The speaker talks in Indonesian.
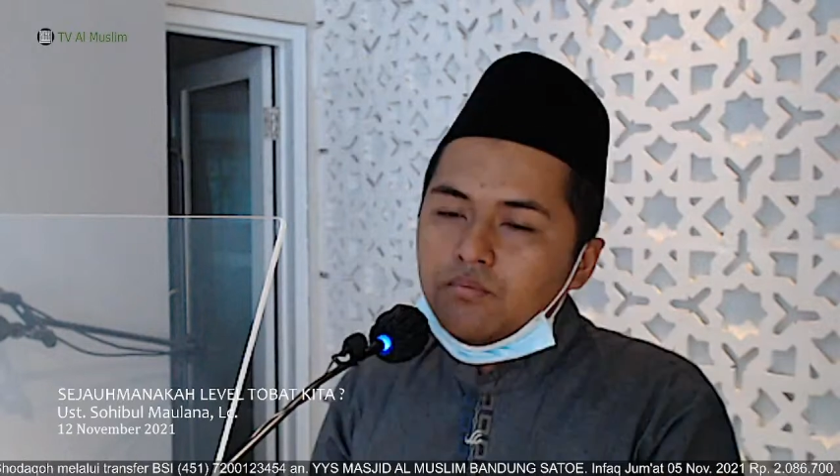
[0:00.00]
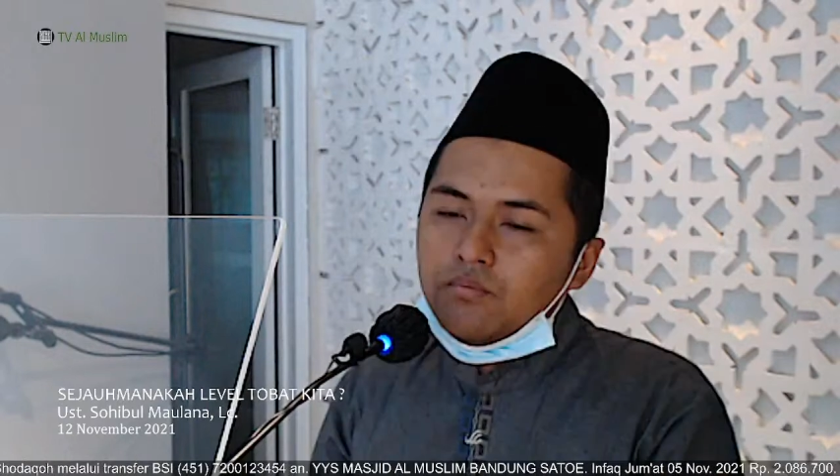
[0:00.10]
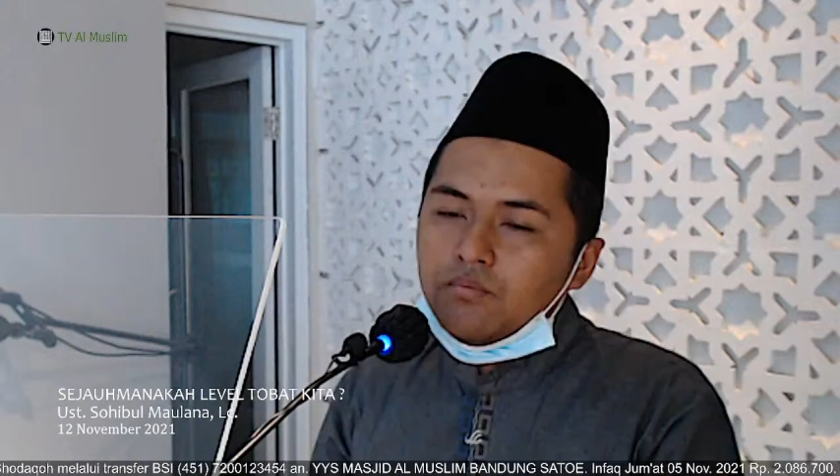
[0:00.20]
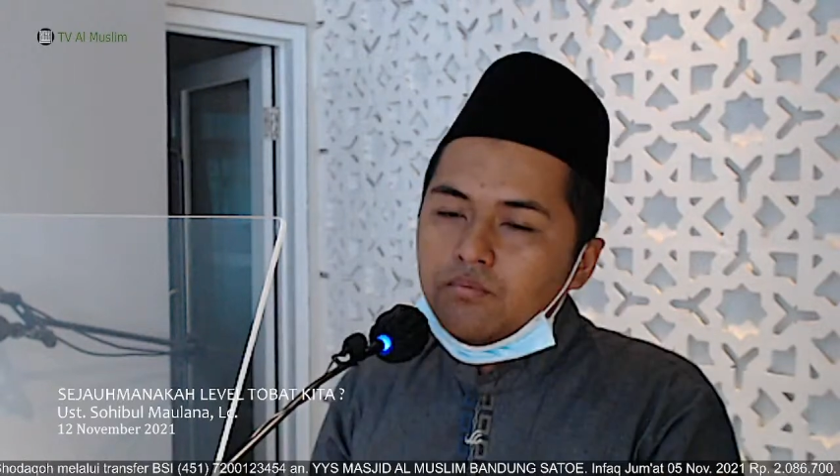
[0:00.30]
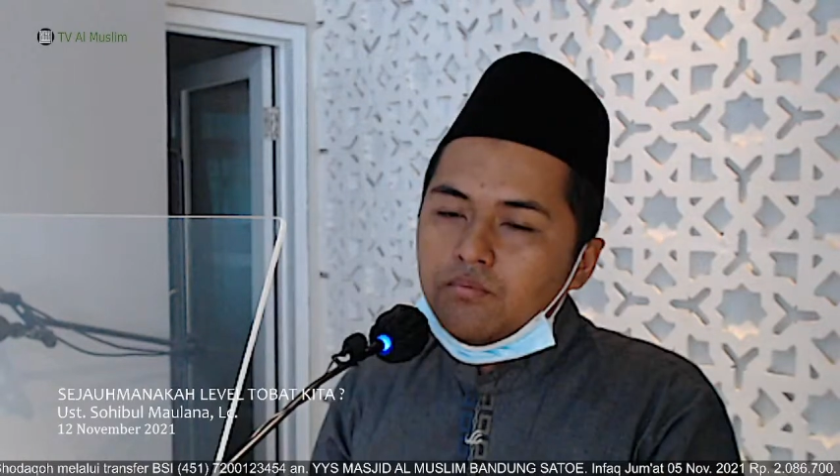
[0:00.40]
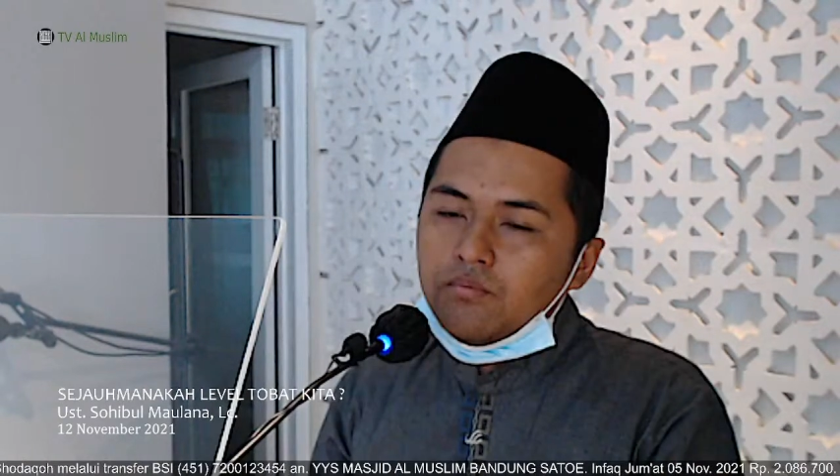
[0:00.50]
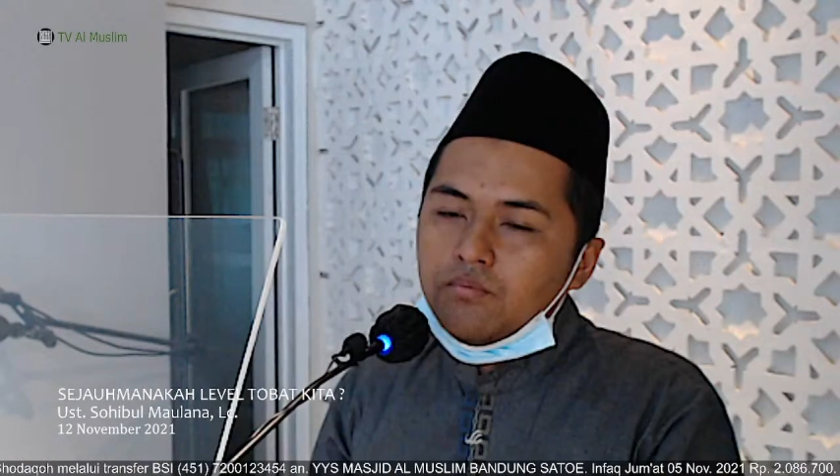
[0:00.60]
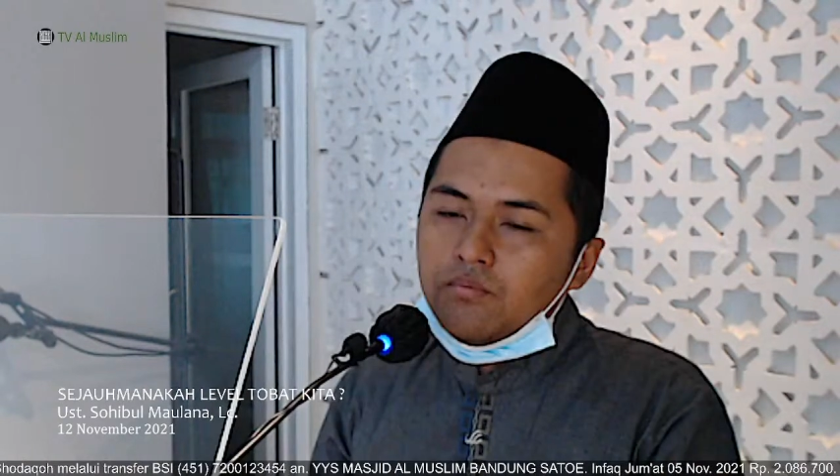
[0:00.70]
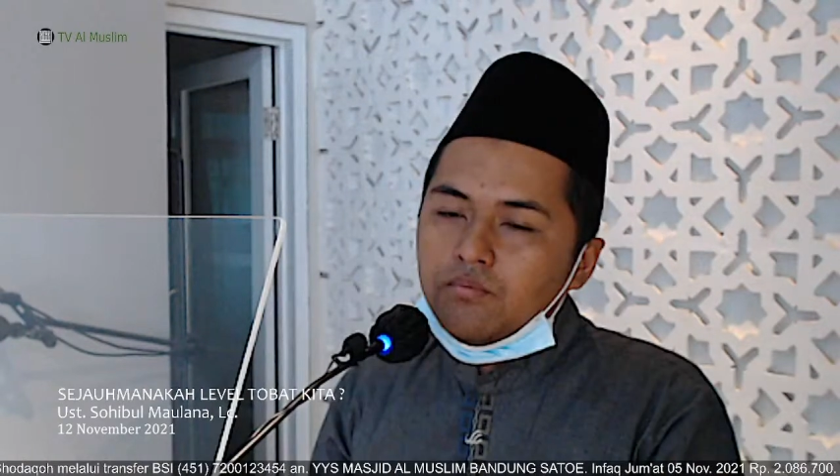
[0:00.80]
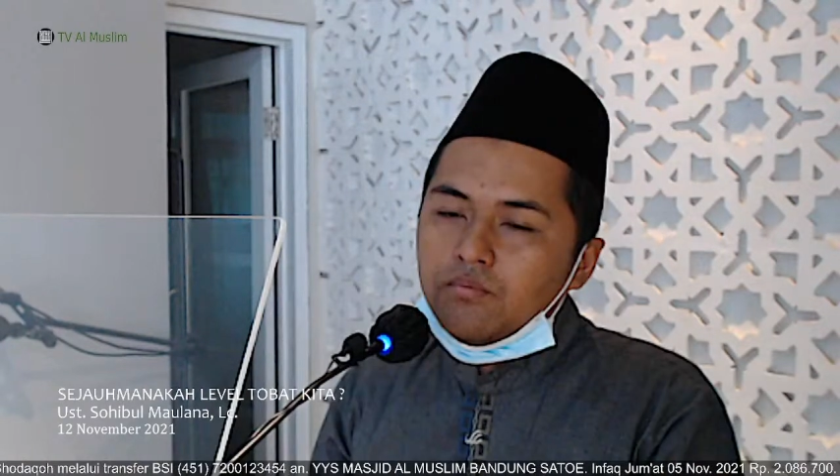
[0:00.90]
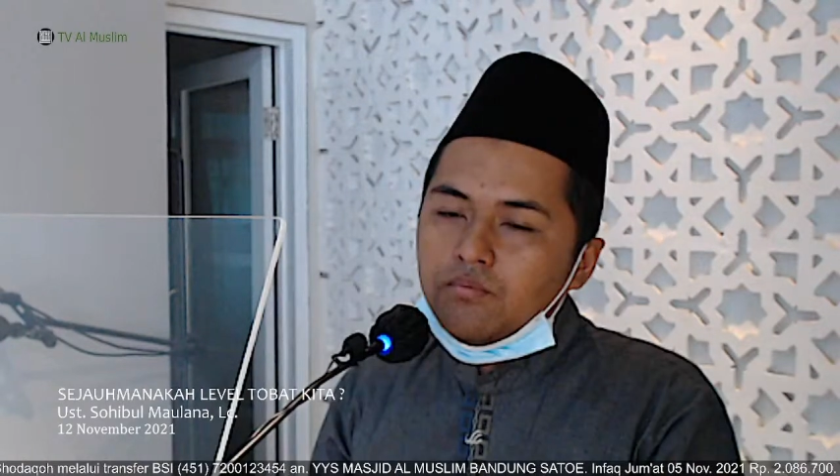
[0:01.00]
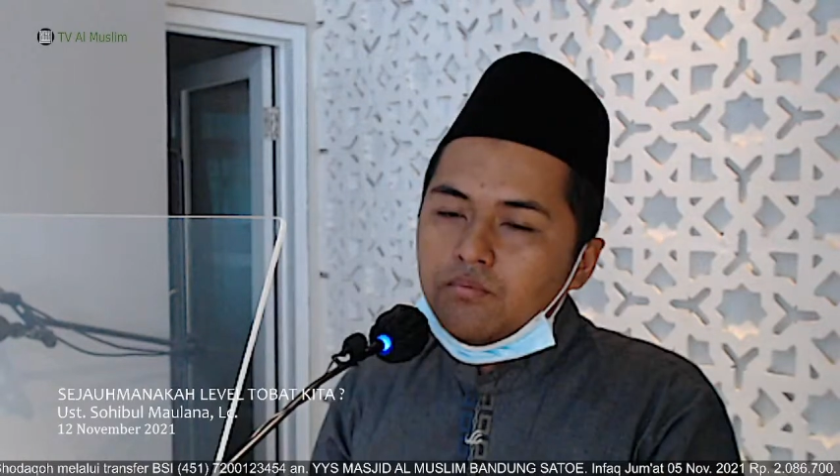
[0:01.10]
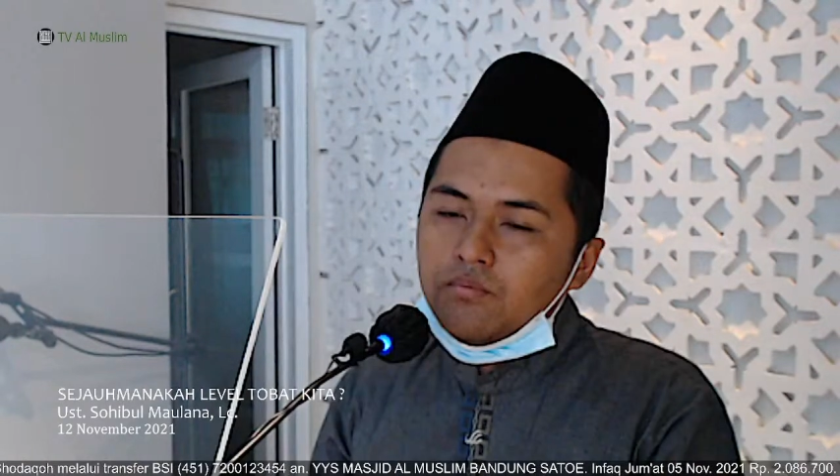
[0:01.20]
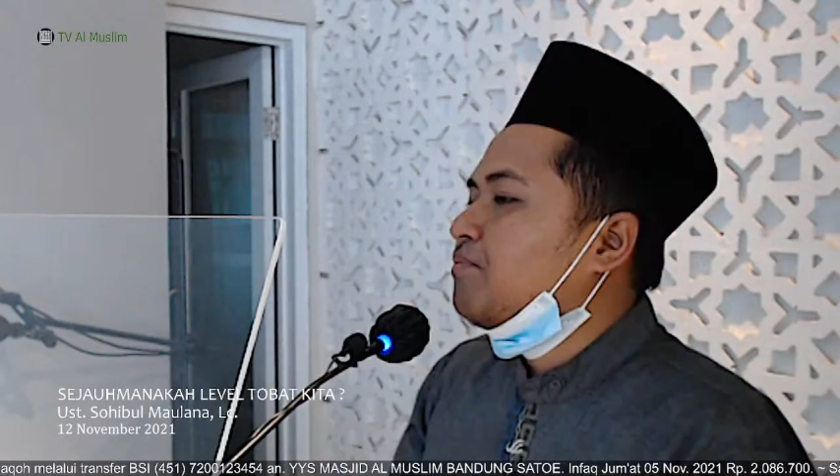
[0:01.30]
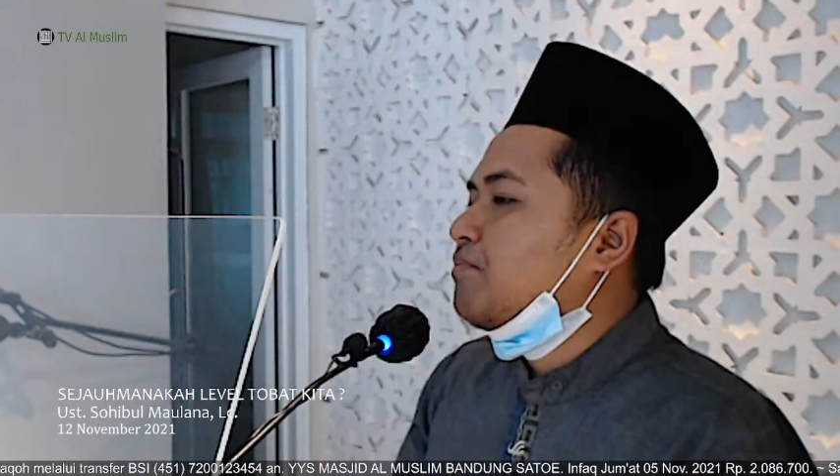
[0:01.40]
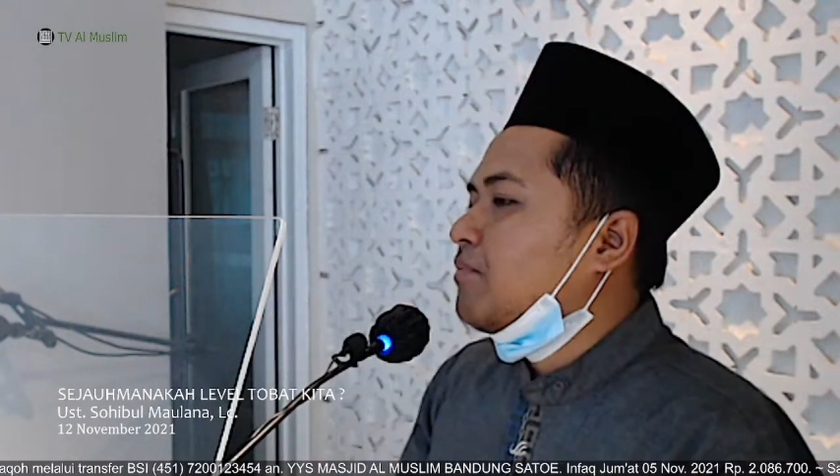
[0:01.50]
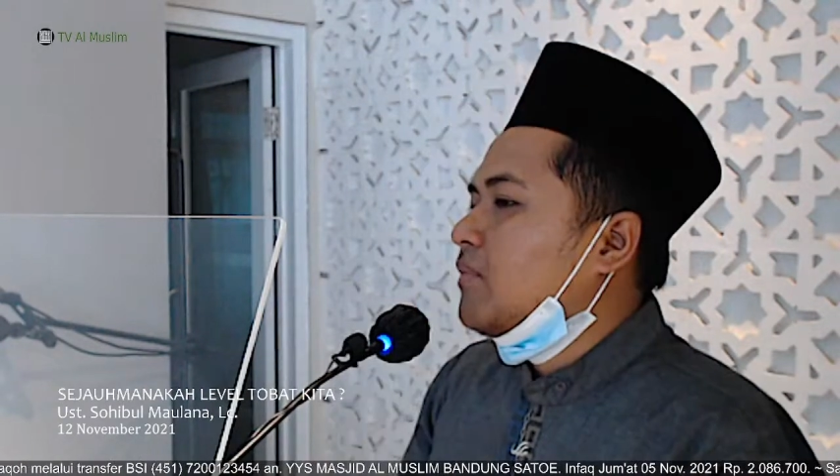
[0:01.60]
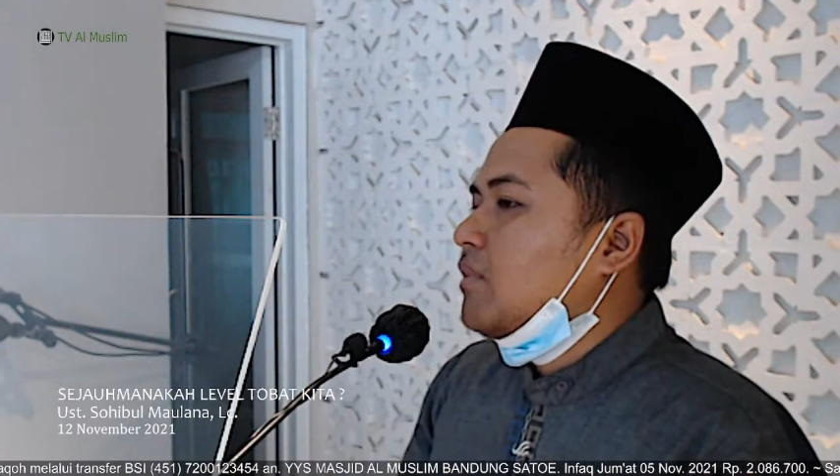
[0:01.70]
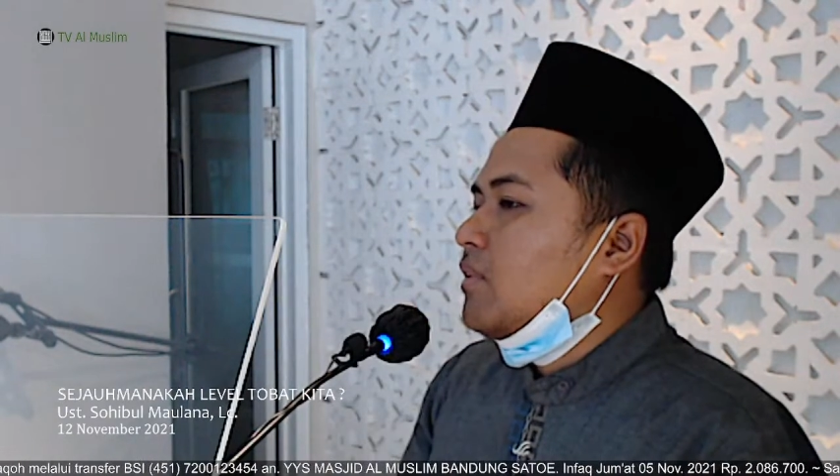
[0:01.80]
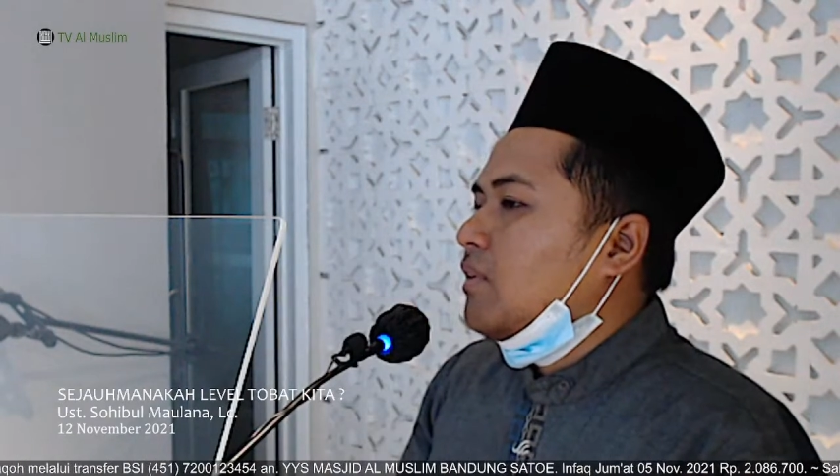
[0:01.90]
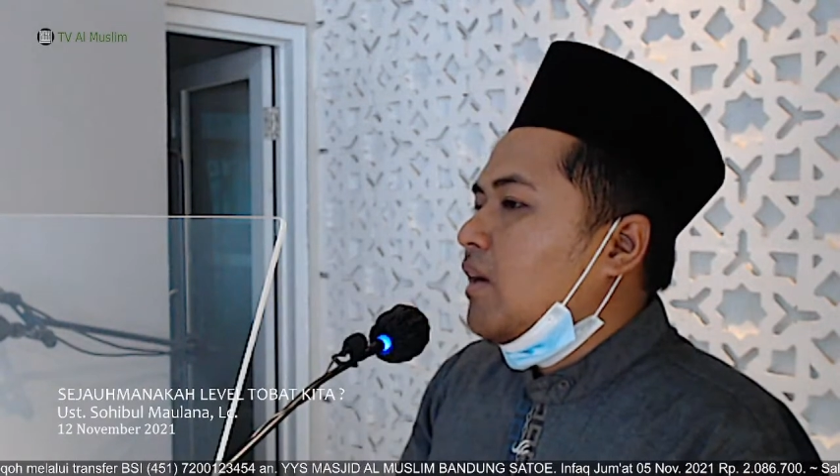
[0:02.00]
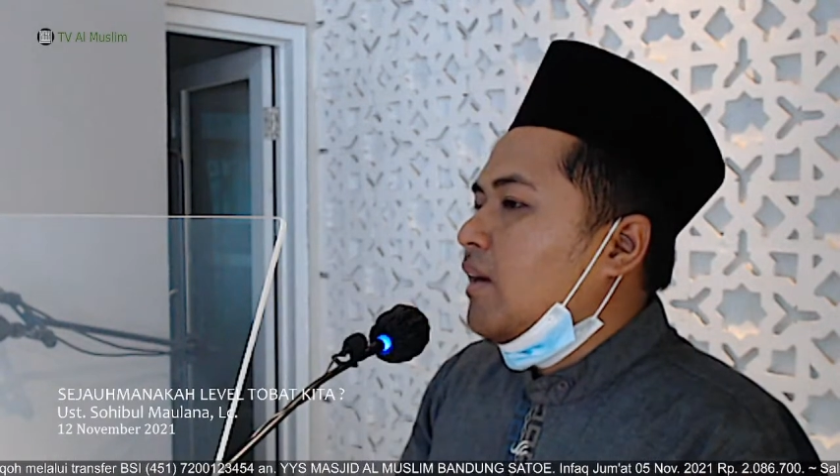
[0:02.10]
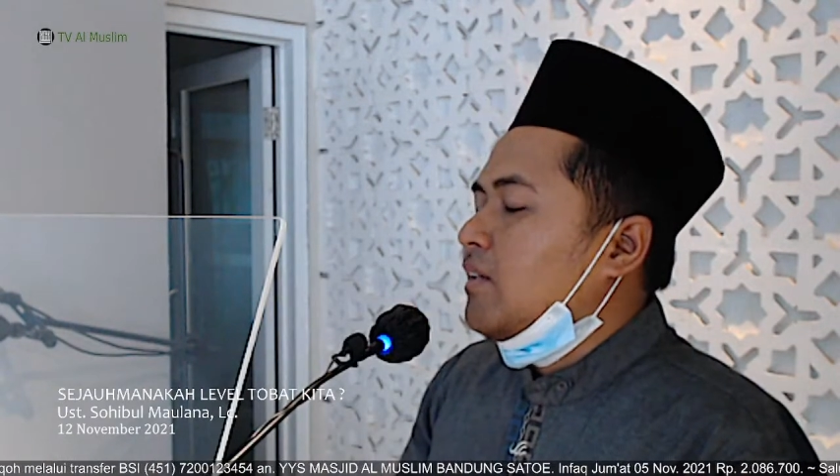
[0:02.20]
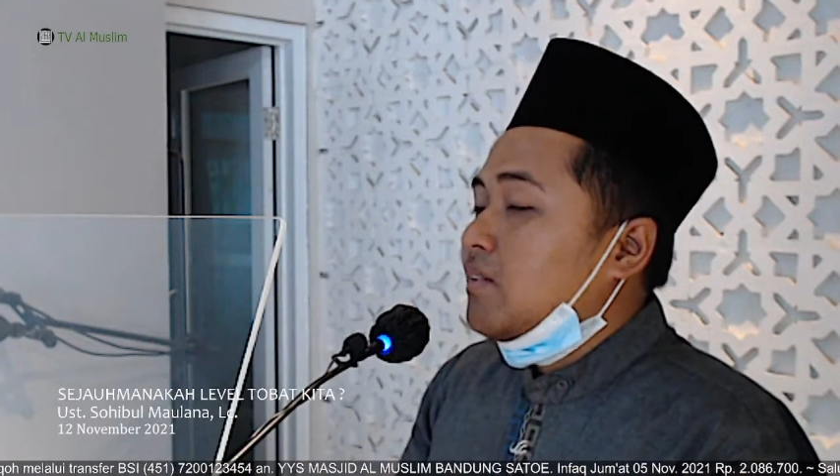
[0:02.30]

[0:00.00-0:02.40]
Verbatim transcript: Di dalam Al-Qur'an ada